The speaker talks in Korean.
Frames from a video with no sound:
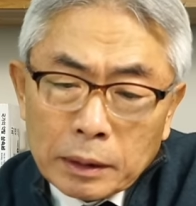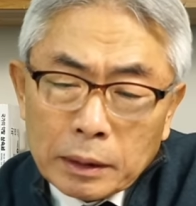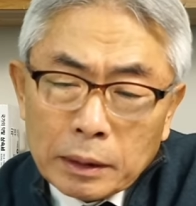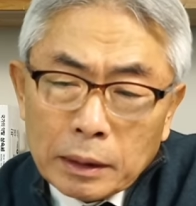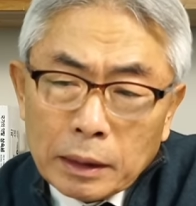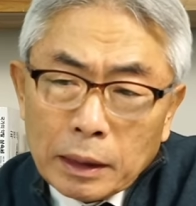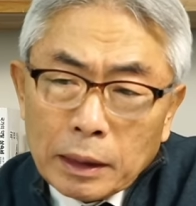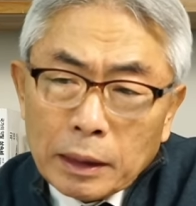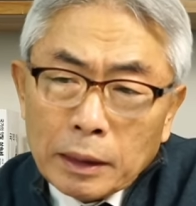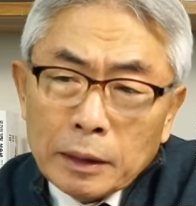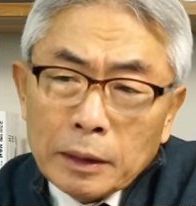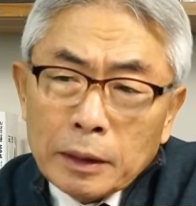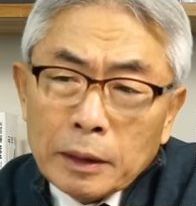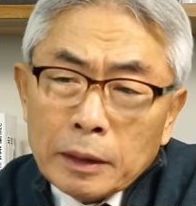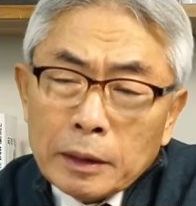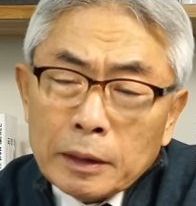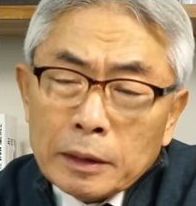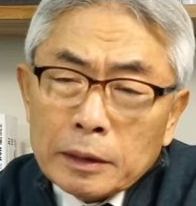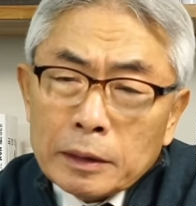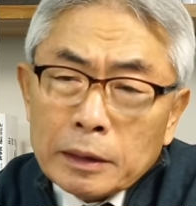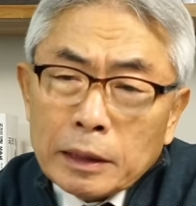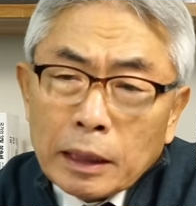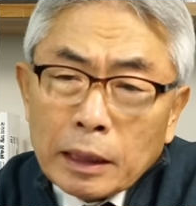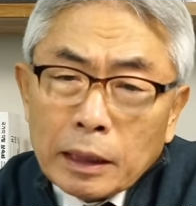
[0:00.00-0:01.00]
그런데
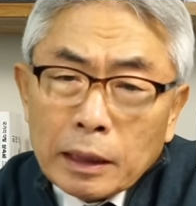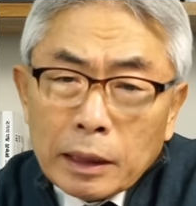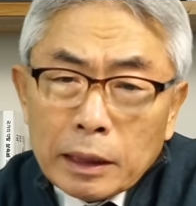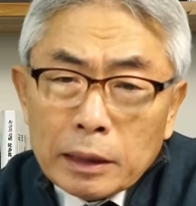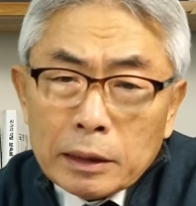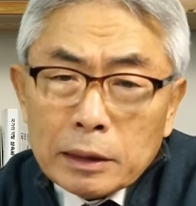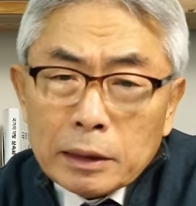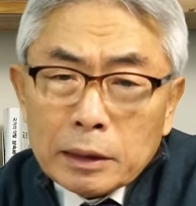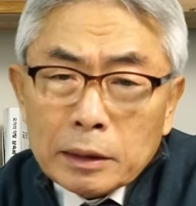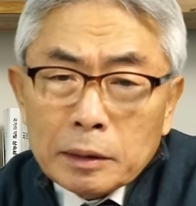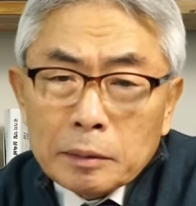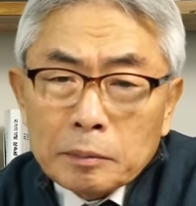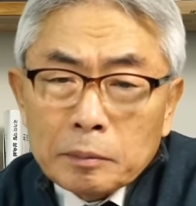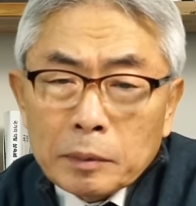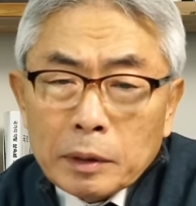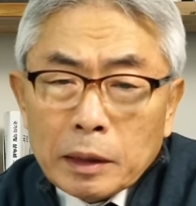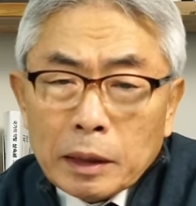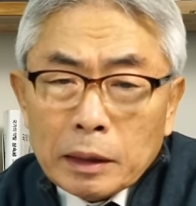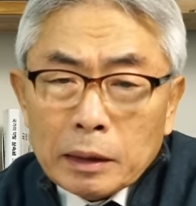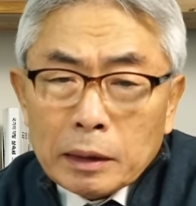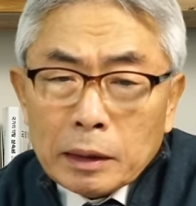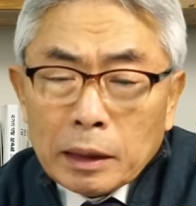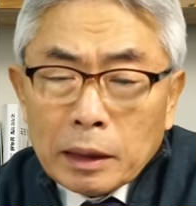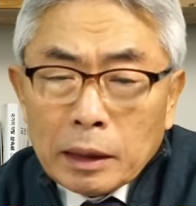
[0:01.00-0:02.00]
제가 지금
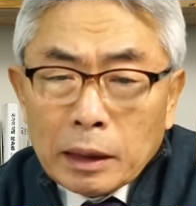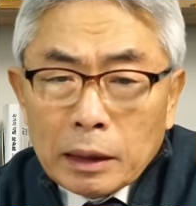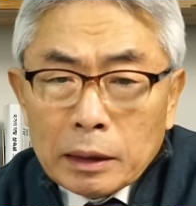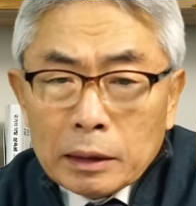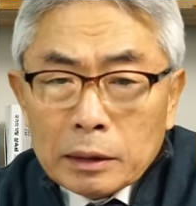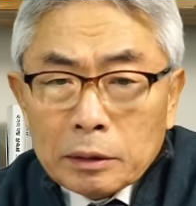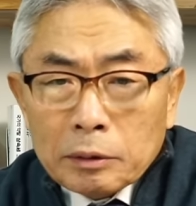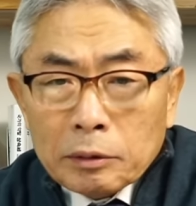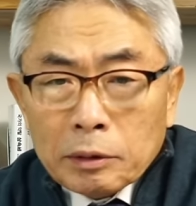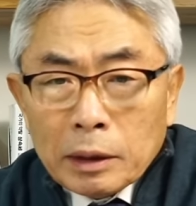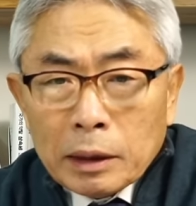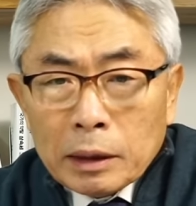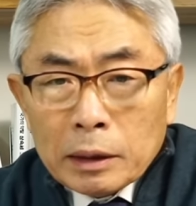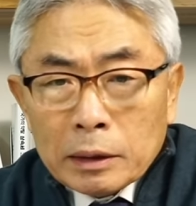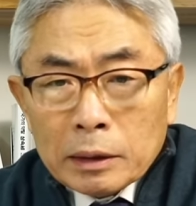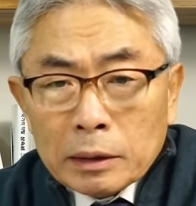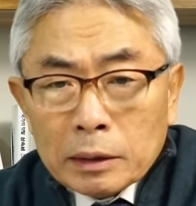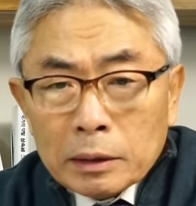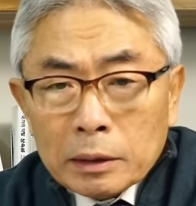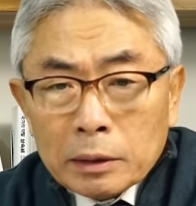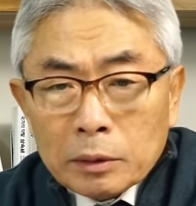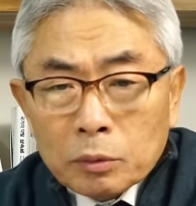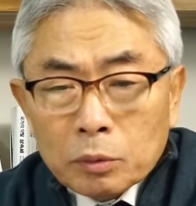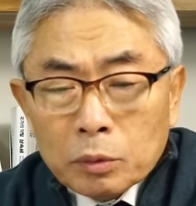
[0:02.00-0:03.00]
개탄하려고 하는
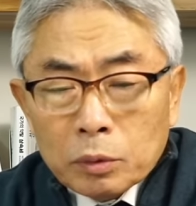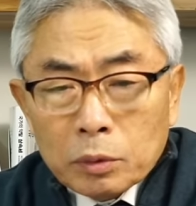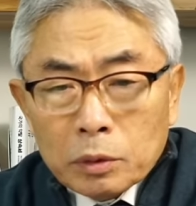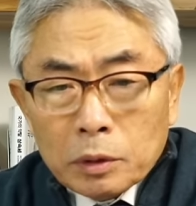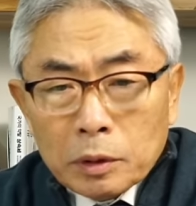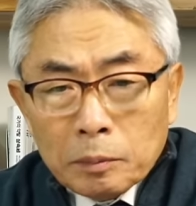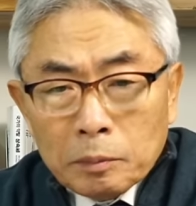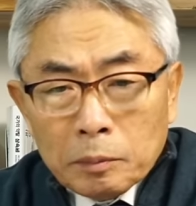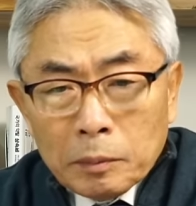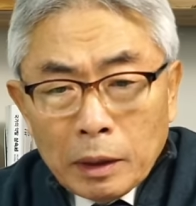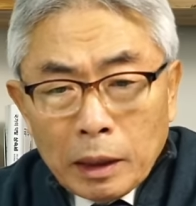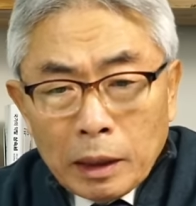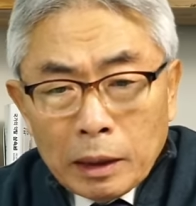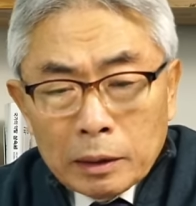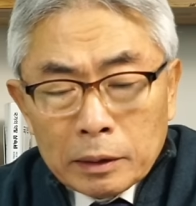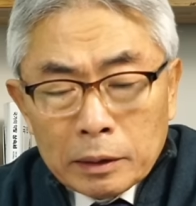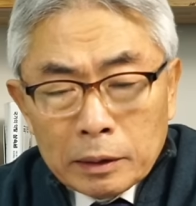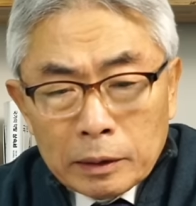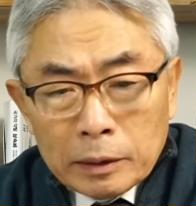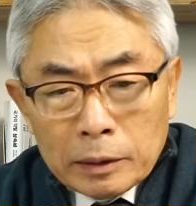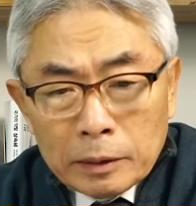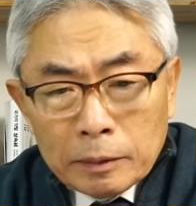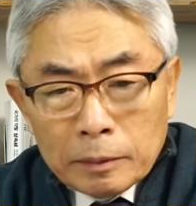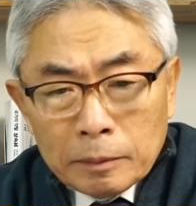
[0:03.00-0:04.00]
것은
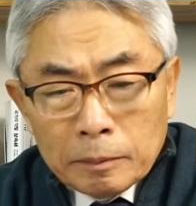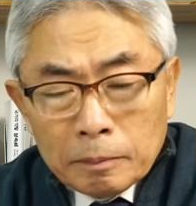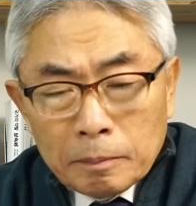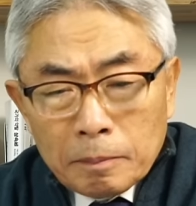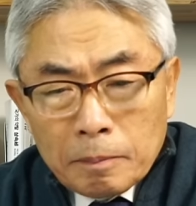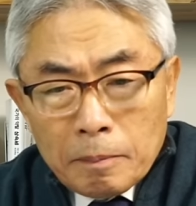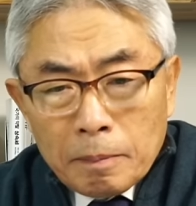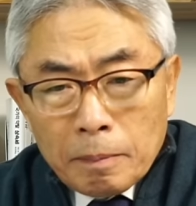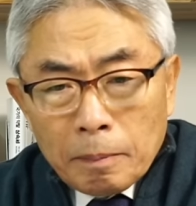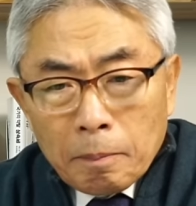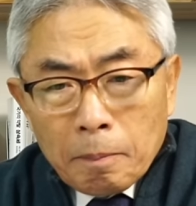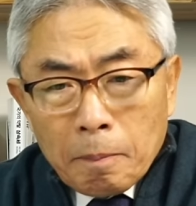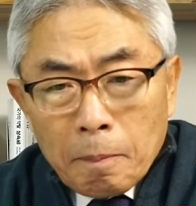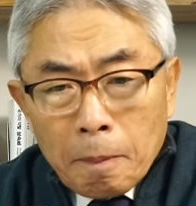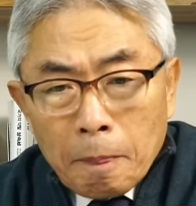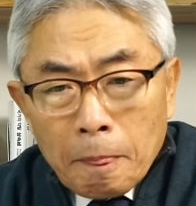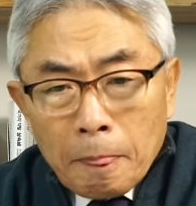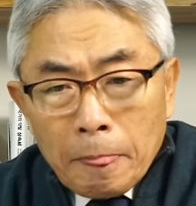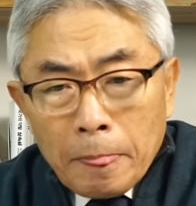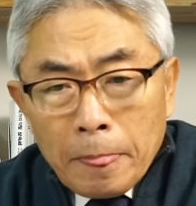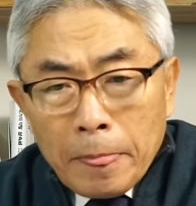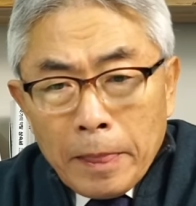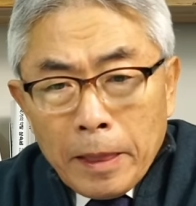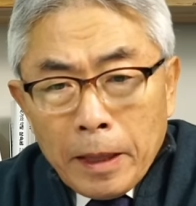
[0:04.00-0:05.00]
국힘당은
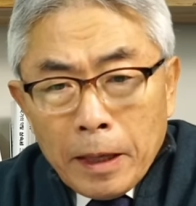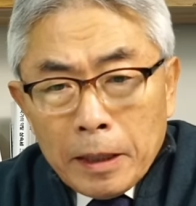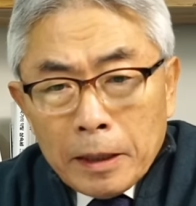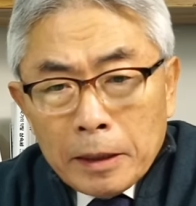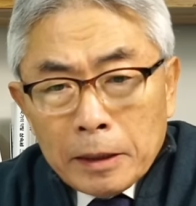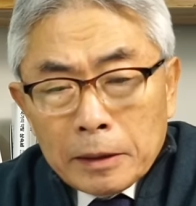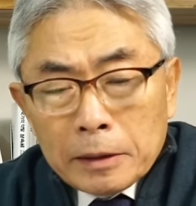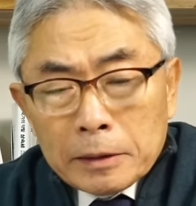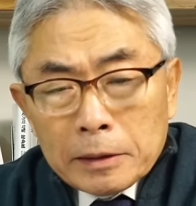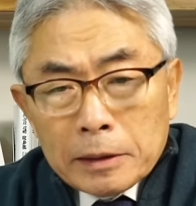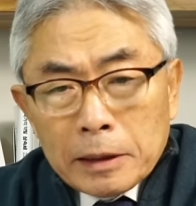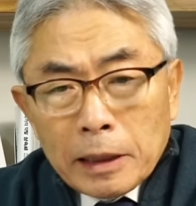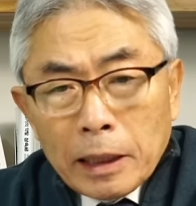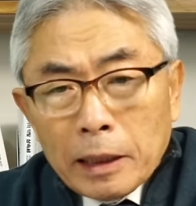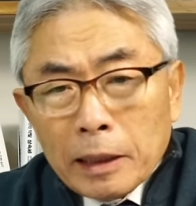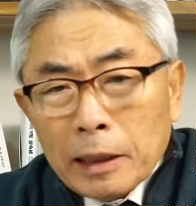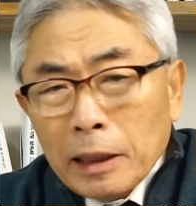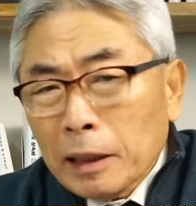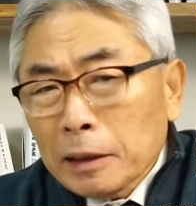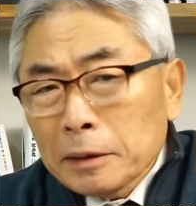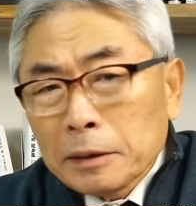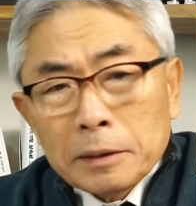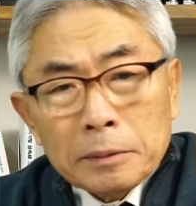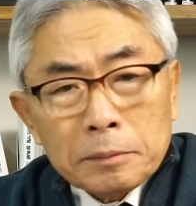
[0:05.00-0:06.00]

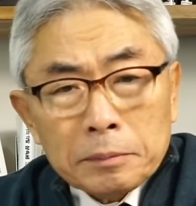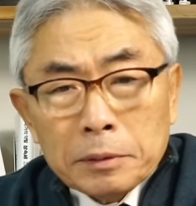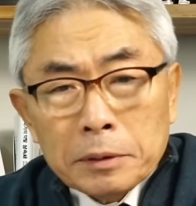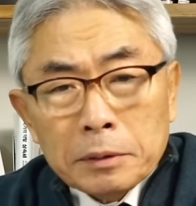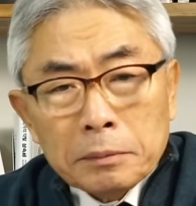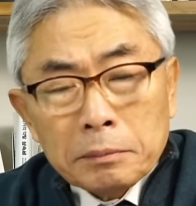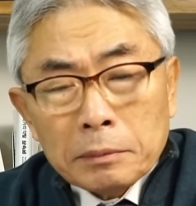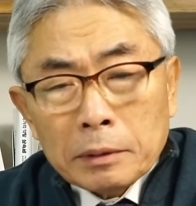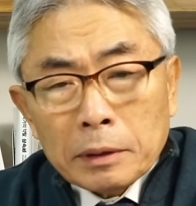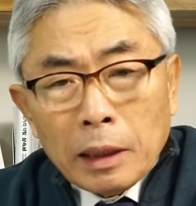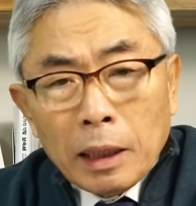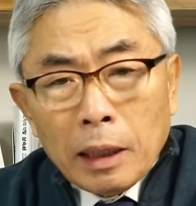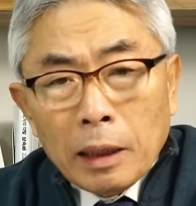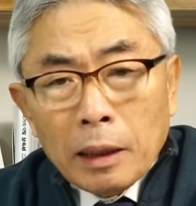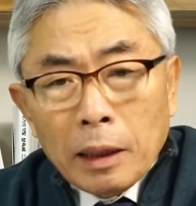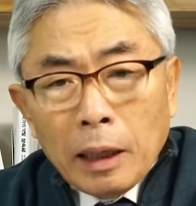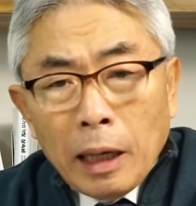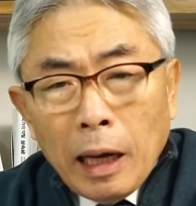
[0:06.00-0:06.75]
생각이 없습니다.